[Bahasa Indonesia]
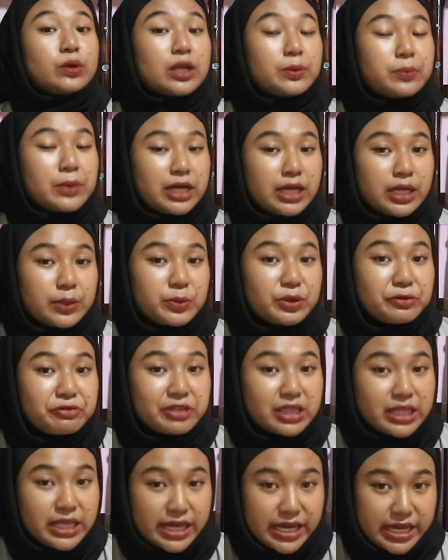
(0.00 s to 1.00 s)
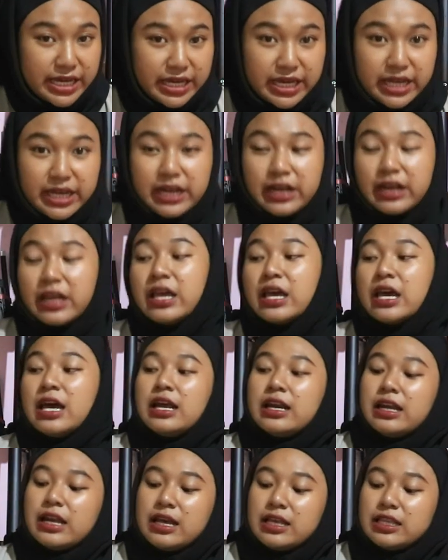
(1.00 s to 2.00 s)
Ruger Black and VTR
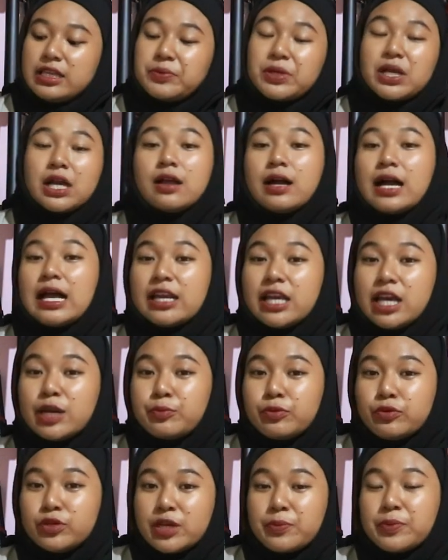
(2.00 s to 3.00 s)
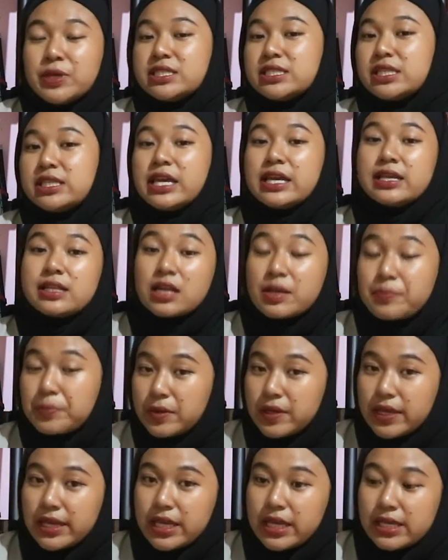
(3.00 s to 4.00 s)
nah tapi kalau kalian punya budget yang
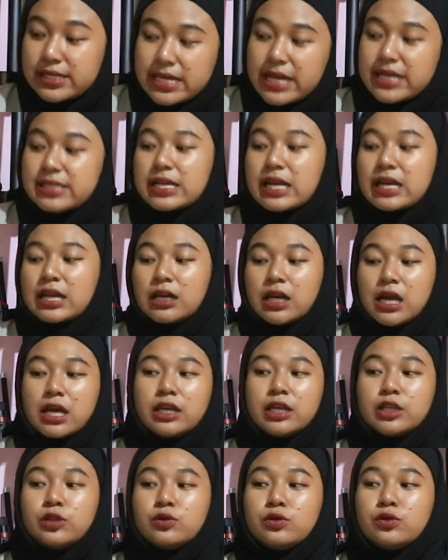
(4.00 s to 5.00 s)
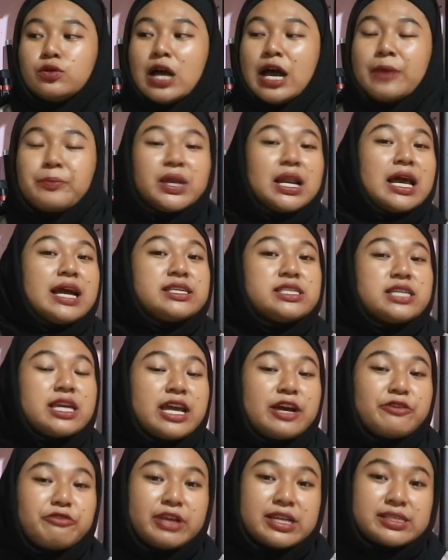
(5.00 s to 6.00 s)
lebih saya sarankan itu ambil aja
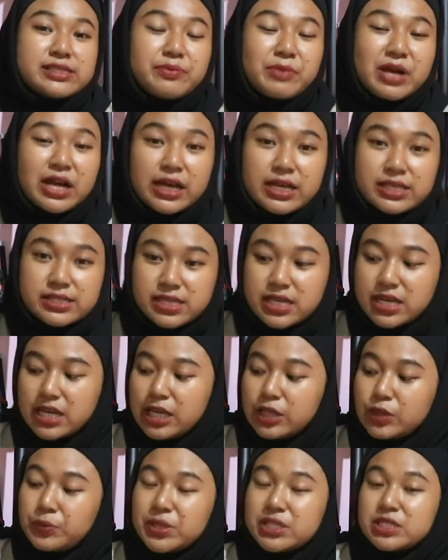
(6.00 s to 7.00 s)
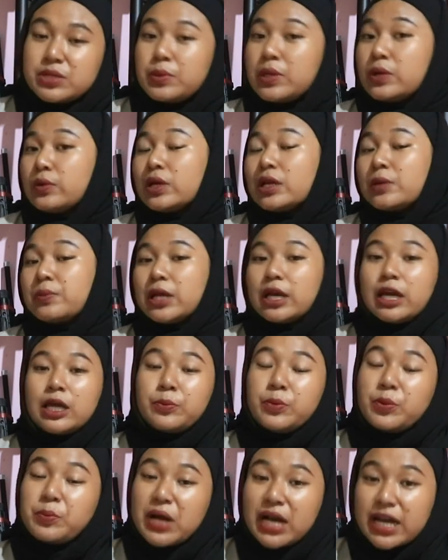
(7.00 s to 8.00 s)
yang versi magazine yaitu BCP Ruger Black
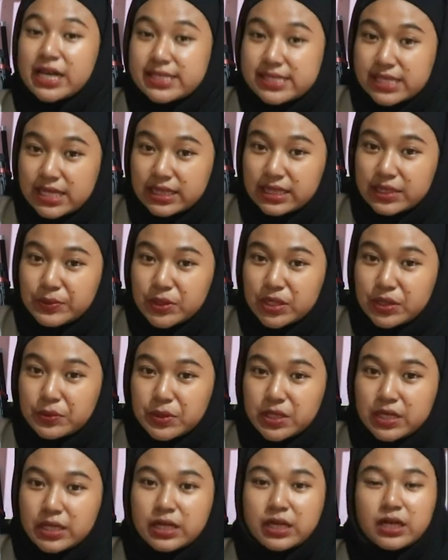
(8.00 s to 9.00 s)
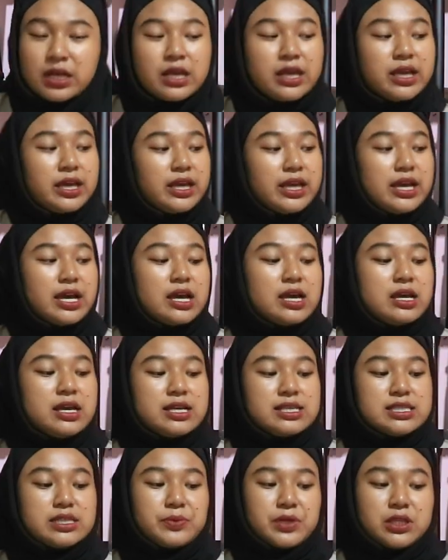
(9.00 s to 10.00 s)
and Magazine teman-teman ya
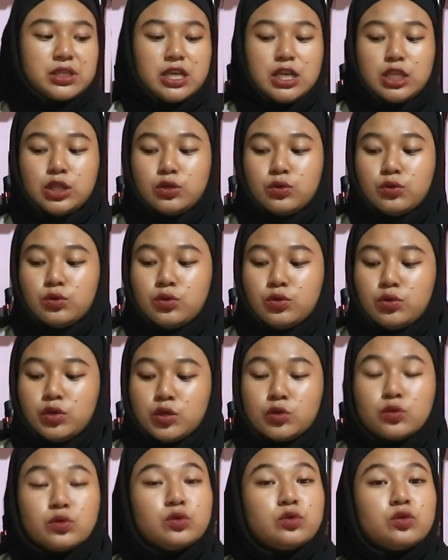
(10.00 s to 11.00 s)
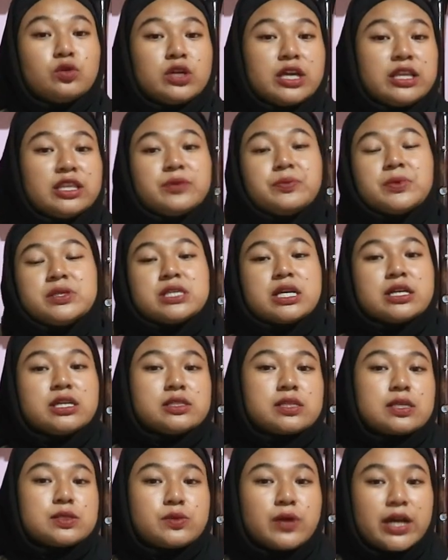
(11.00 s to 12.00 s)
seperti itu itu nanti bisa
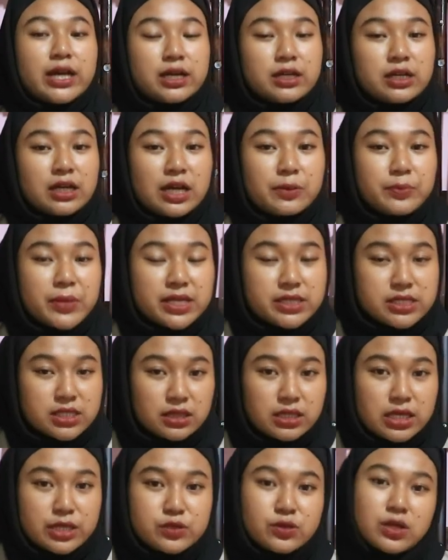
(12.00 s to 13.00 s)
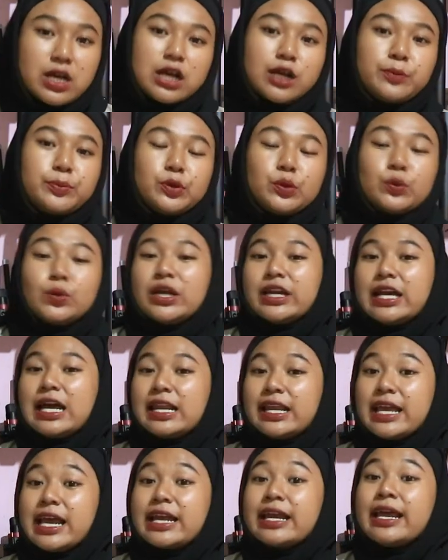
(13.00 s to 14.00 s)
disesuaikan dengan budget dan juga kebutuhan
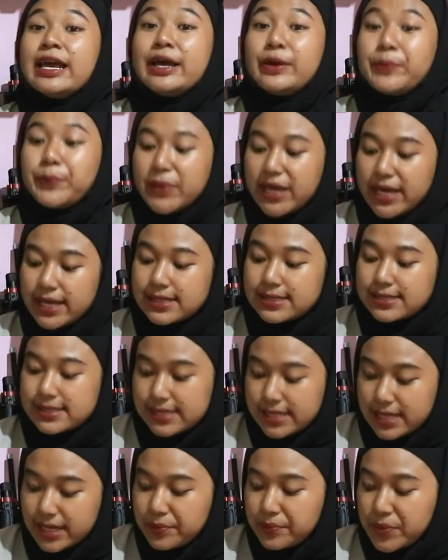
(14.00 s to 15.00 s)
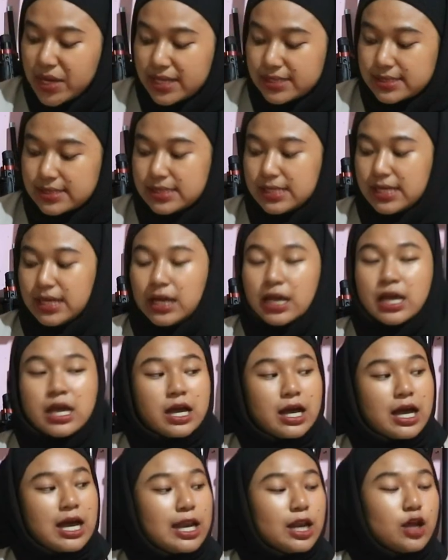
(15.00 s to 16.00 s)
kalian masing-masing
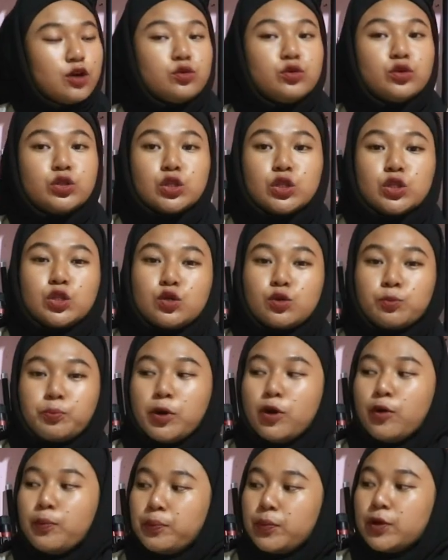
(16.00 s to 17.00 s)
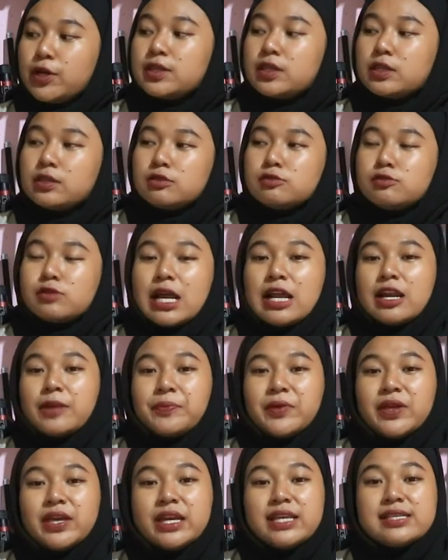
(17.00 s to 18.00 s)
kalau untuk bobot kurang
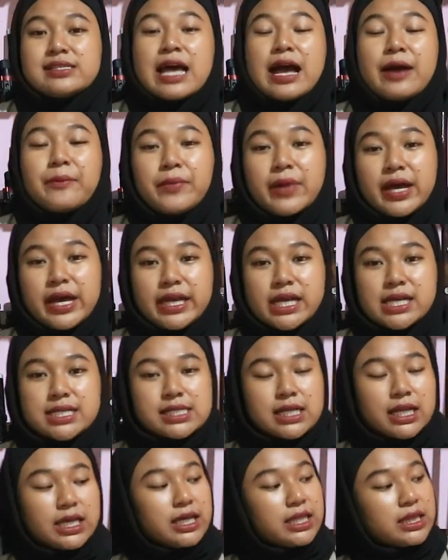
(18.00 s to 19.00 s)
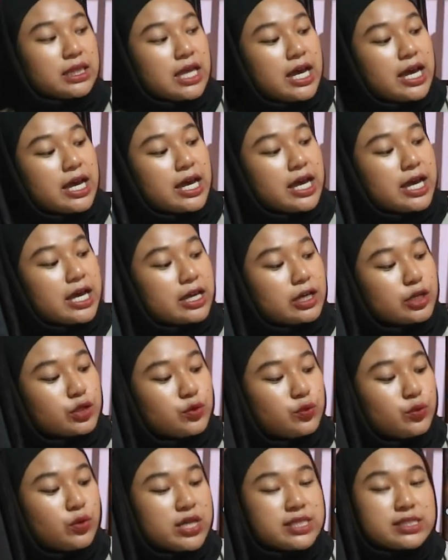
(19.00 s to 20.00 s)
lebih ini sama ya sekitar
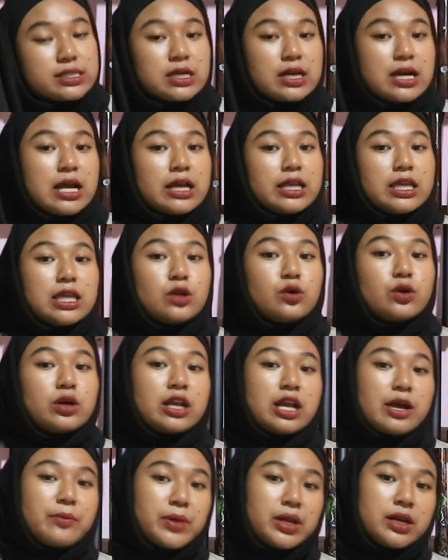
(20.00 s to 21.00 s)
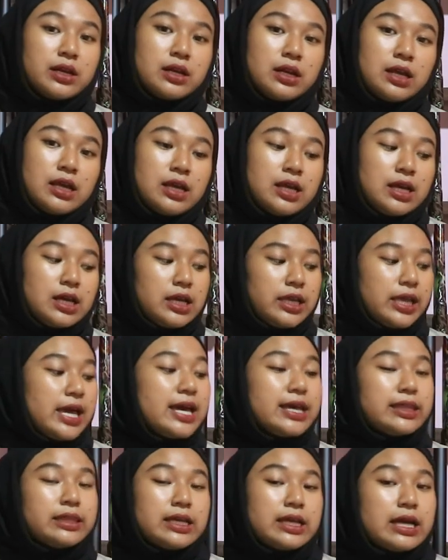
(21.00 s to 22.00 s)
dua setengah kilograman
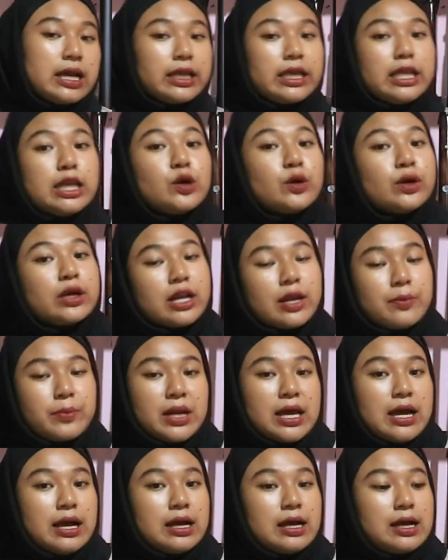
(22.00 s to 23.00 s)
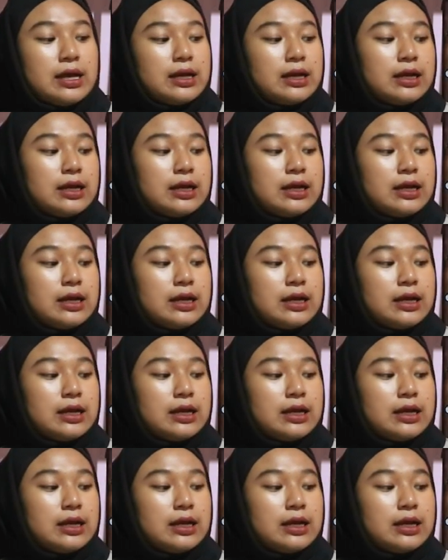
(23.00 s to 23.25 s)
ya 3 kilogram lah